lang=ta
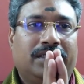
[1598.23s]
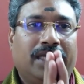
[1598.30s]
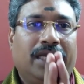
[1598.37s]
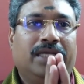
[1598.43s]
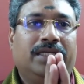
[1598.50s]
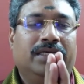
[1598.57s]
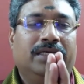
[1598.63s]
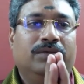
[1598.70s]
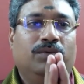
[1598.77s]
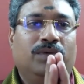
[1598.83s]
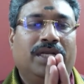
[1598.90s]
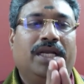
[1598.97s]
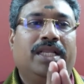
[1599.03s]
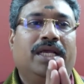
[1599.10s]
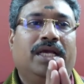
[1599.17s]
கேட்டு
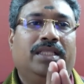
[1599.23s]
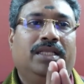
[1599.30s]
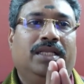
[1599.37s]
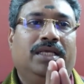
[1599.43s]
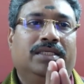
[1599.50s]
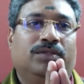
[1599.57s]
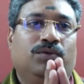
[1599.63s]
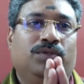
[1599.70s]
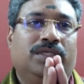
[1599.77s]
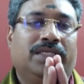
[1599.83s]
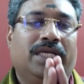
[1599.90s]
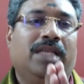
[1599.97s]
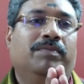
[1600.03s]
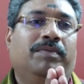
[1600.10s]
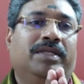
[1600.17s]
உடனடியாக இதில் கொஞ்சம்
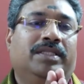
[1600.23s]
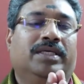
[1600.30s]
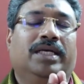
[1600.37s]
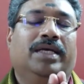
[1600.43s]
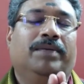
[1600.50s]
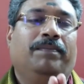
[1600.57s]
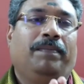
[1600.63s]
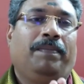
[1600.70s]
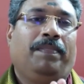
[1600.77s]
செயல்படுத்துங்க